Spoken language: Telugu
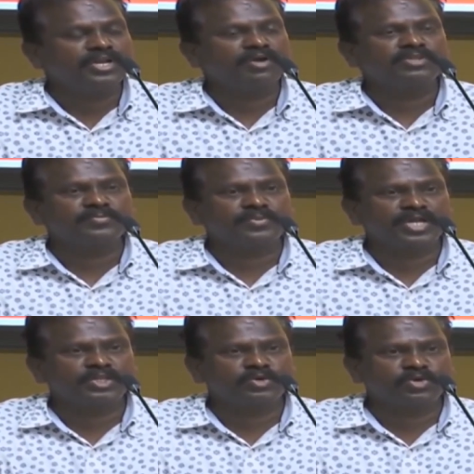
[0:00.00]
అమరావతి
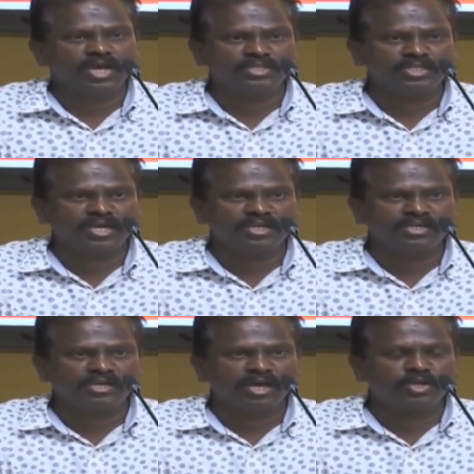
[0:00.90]
ప్రాంతం
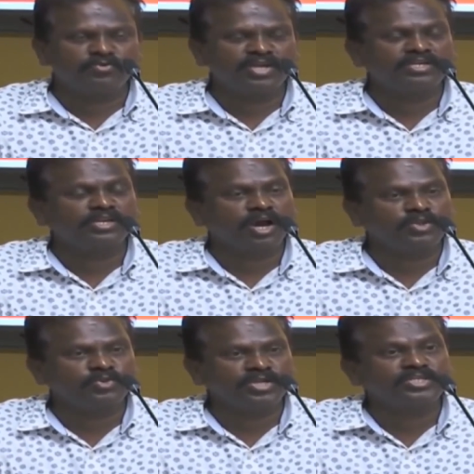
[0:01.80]
రాజధానికి అనువైంది
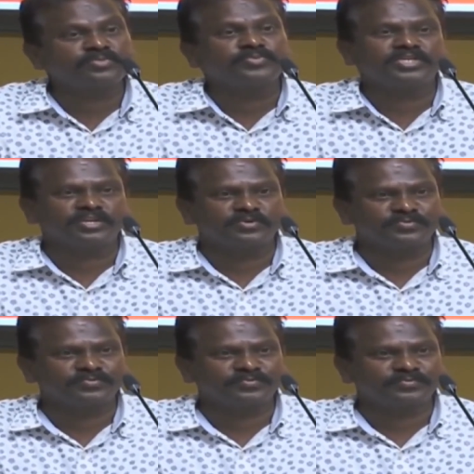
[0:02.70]
కాదు అని చెప్పించాడు
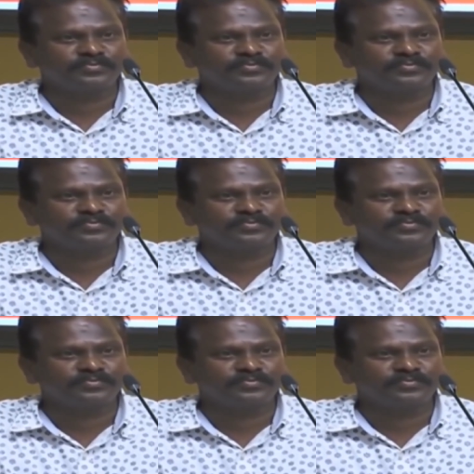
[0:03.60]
